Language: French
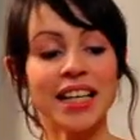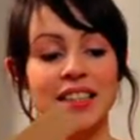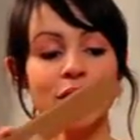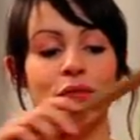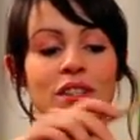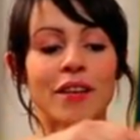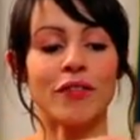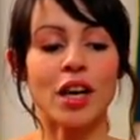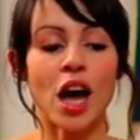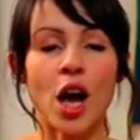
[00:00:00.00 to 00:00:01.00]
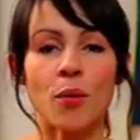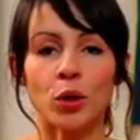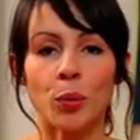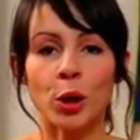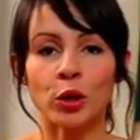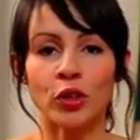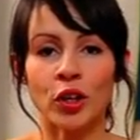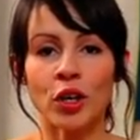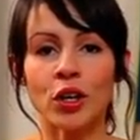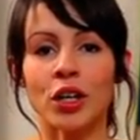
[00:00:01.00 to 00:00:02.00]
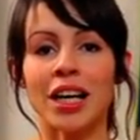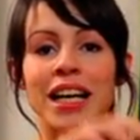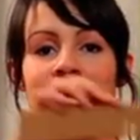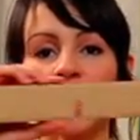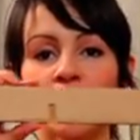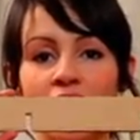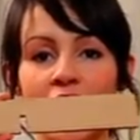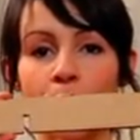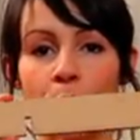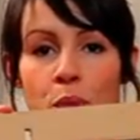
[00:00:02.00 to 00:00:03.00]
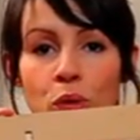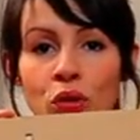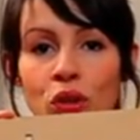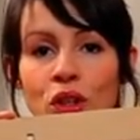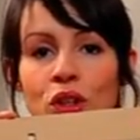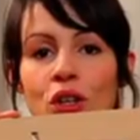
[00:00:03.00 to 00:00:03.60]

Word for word: Si vous avez un mur porteur, chaque poutre